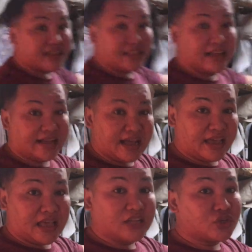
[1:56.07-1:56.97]

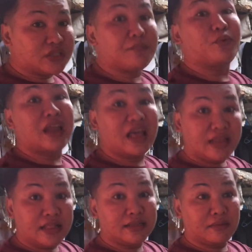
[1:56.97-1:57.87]
ilagay. Actually, temporary
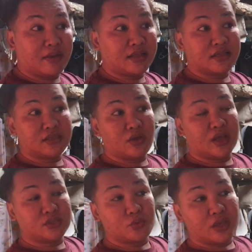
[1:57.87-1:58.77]
lang naman kasi
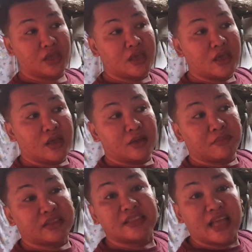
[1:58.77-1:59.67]
as we
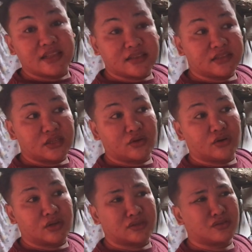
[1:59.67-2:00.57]
magtatiles kasi
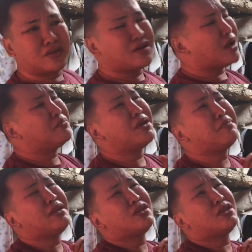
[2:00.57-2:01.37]
doon. So, I mean, I mean